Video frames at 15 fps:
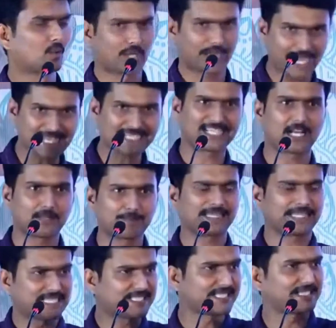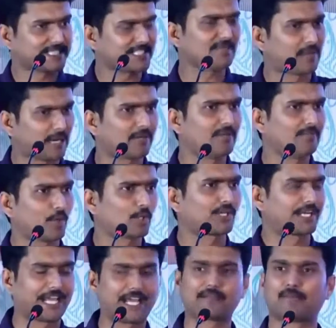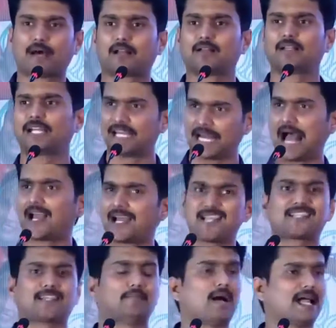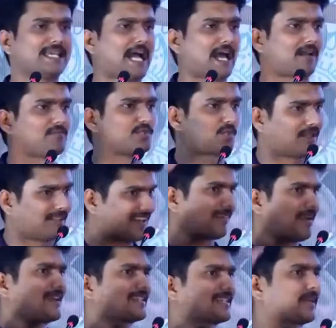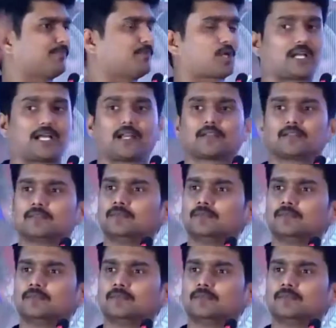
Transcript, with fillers: ஒரே செருப்பை தச்சு தச்சு மறுபடியும் போட்டுக்கிட்டே இருப்பார் நீங்கள் நாங்களாம் சம்பாதிக்க ஆரம்பிச்சோன்னா தான் நல்ல செருப்பு போடுறாரு